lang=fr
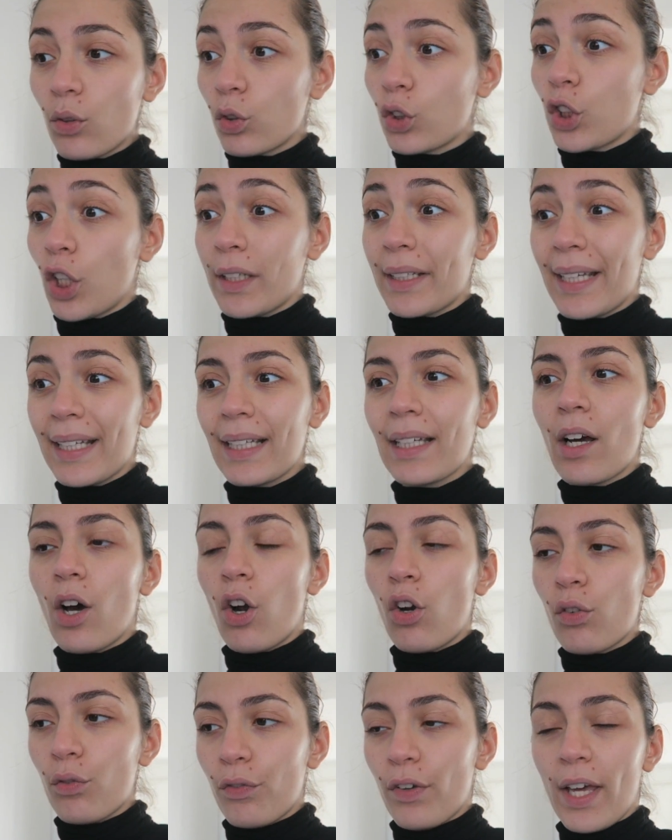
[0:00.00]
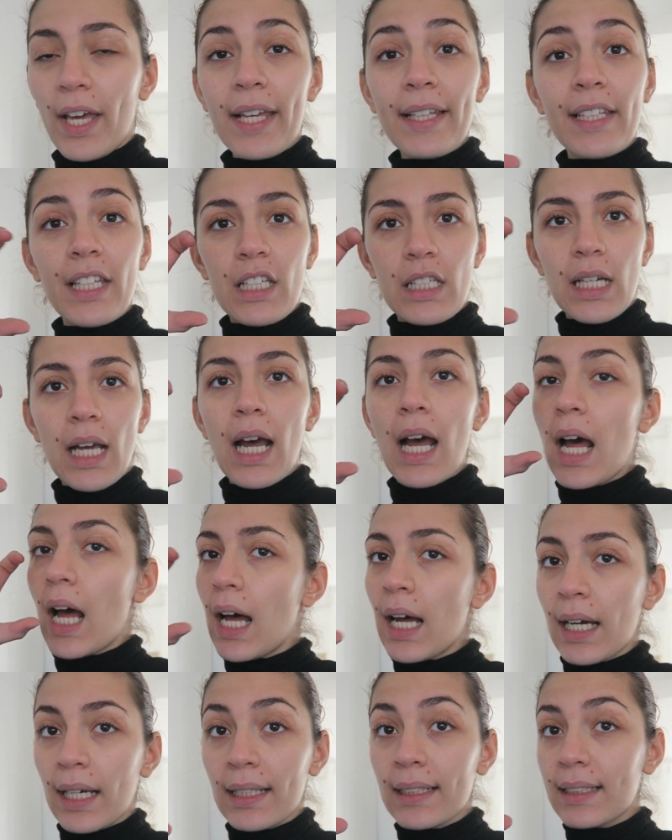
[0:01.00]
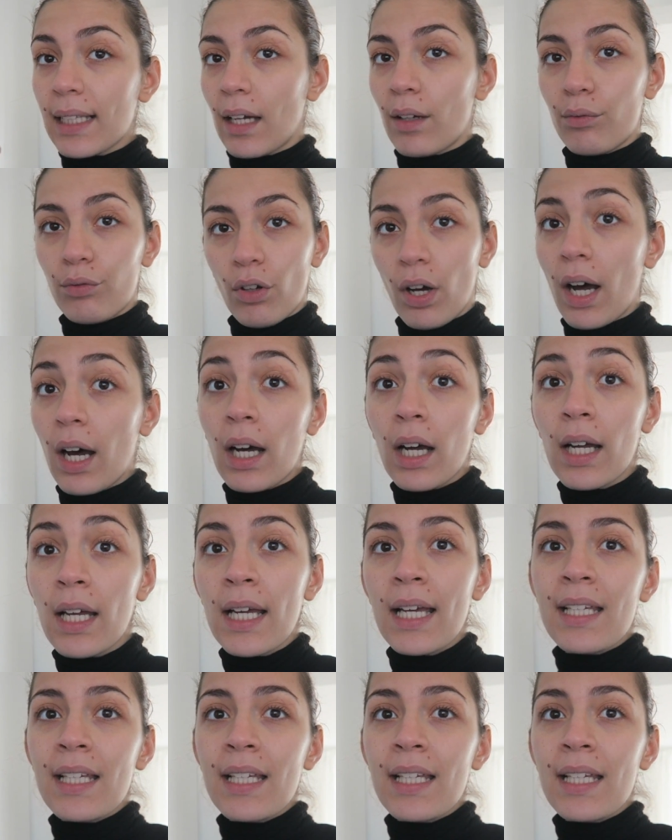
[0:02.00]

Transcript: Donc j'en ai enlevé déjà un réservoir.